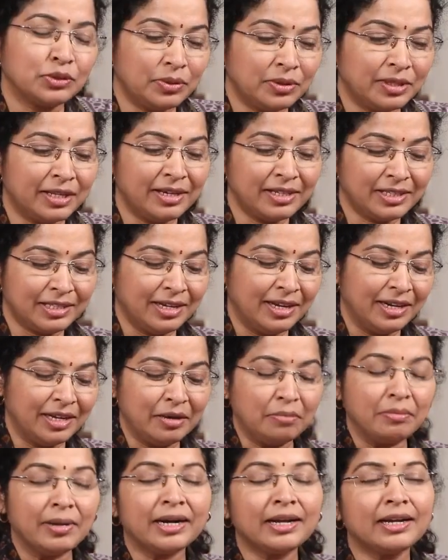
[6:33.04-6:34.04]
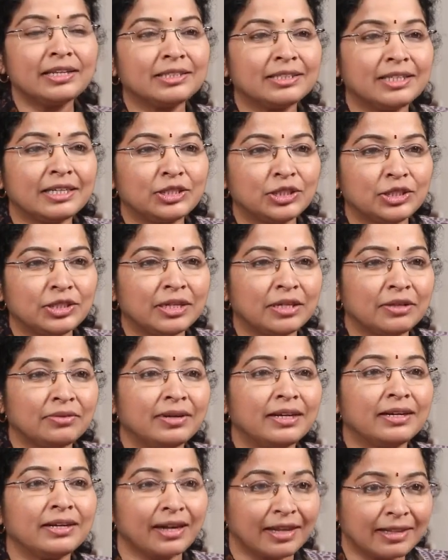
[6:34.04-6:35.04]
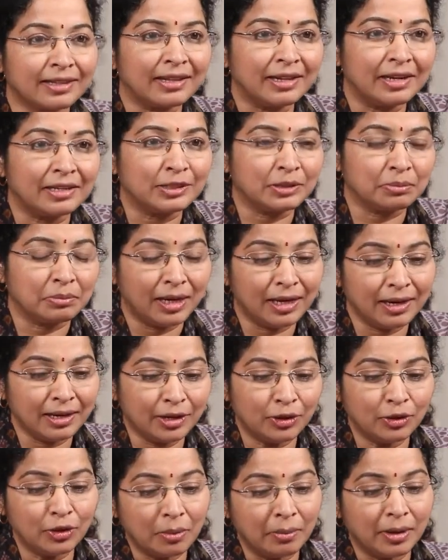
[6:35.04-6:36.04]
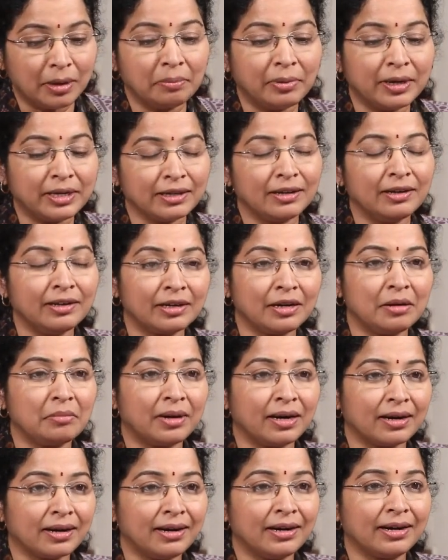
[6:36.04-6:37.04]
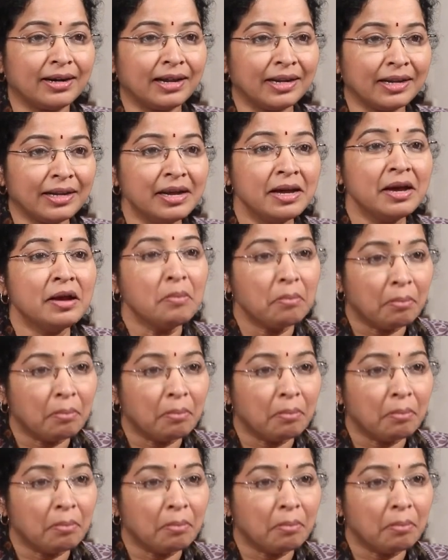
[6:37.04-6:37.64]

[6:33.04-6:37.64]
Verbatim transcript: సో దేశానికి మెడల్స్ తెచ్చినటువంటి అథ్లెట్స్ మళ్ళీ ఇందులో మనం పర్టికులర్గా మాట్లాడాలి